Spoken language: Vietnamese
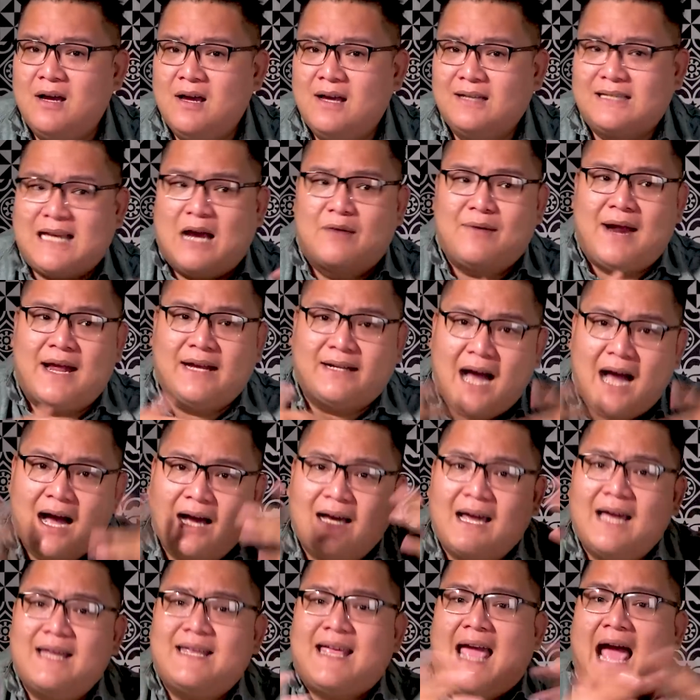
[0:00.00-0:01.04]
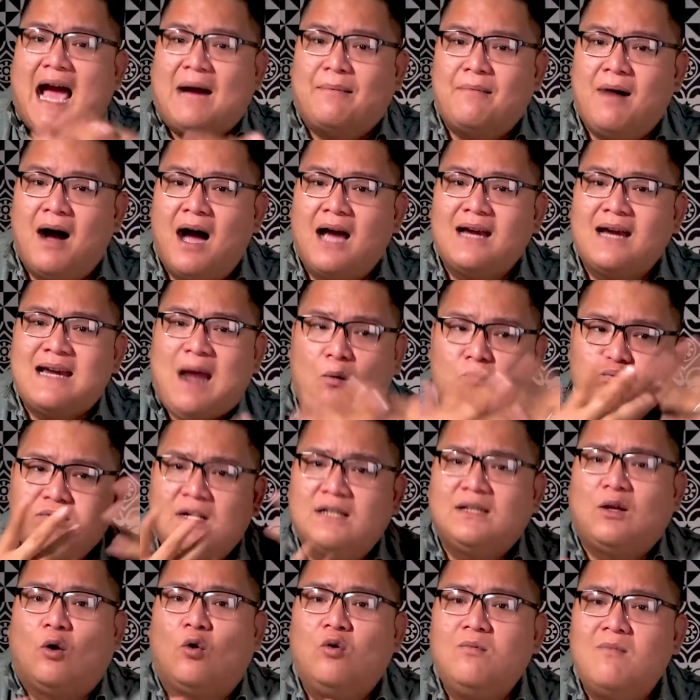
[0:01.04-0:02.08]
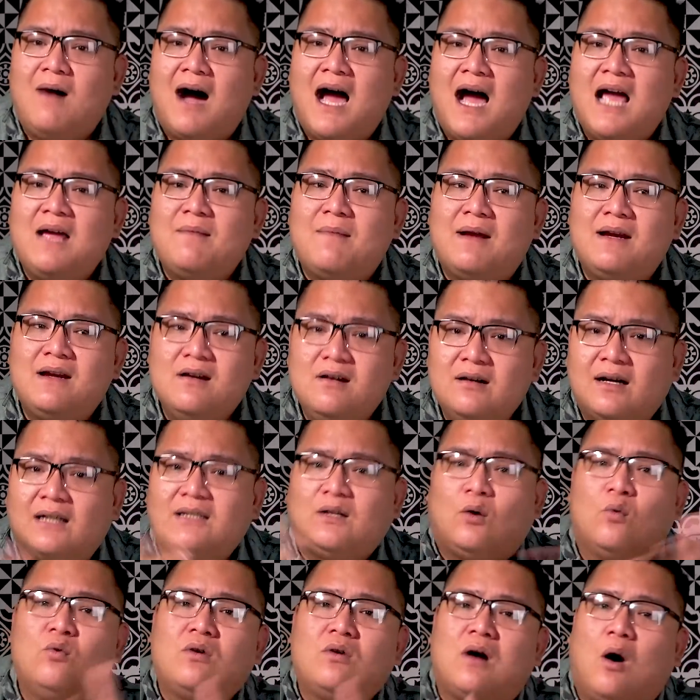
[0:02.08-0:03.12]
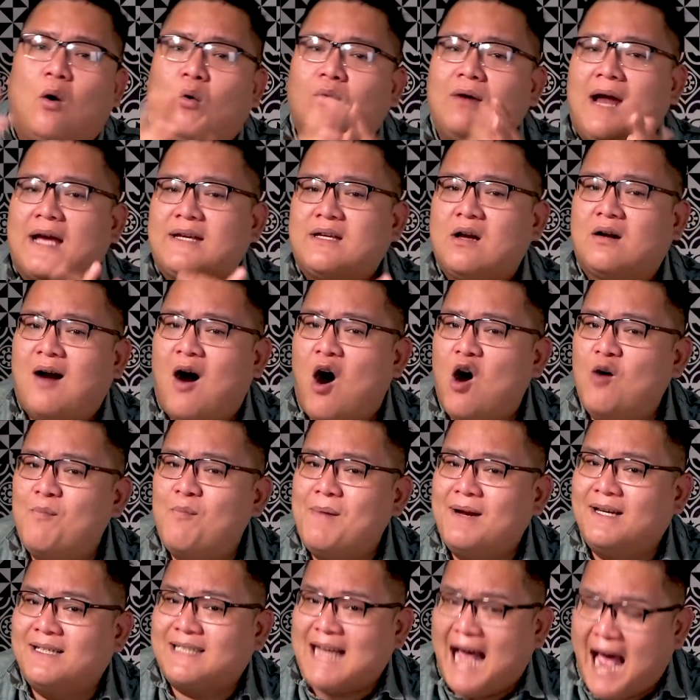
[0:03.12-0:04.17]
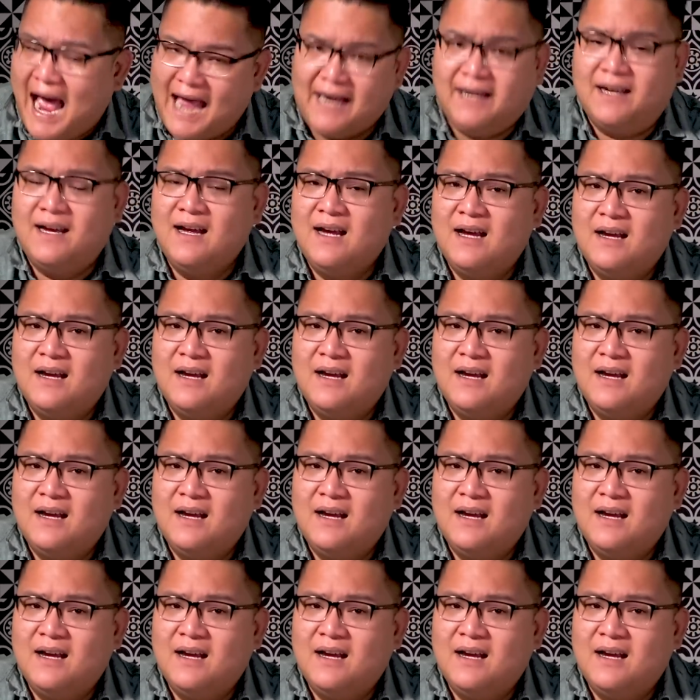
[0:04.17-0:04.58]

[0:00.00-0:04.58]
sau này cất cái nhà mới đóng cái tủ mới mới đưa cái tủ cũ lại cho con mình xài